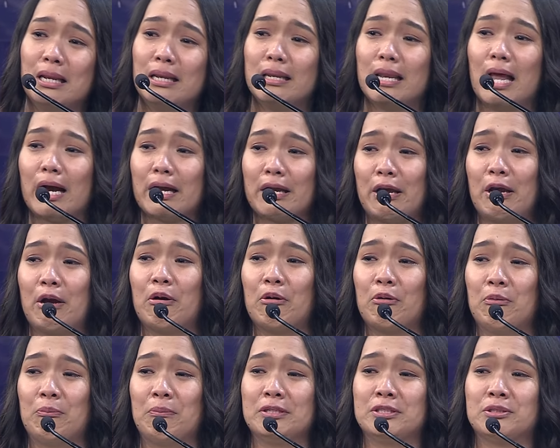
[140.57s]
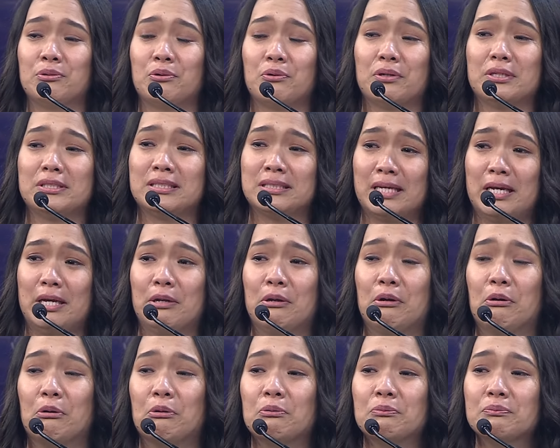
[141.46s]
Lagi akong masungit
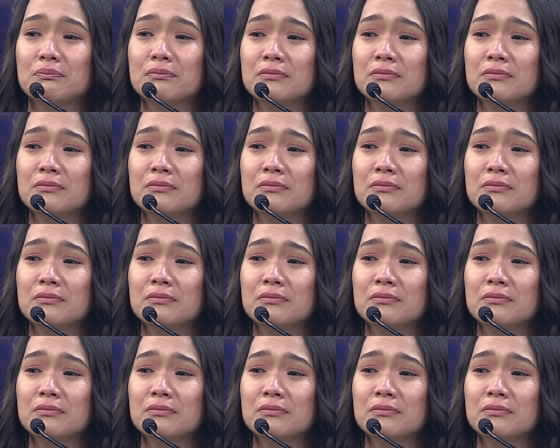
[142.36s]
sa'yo.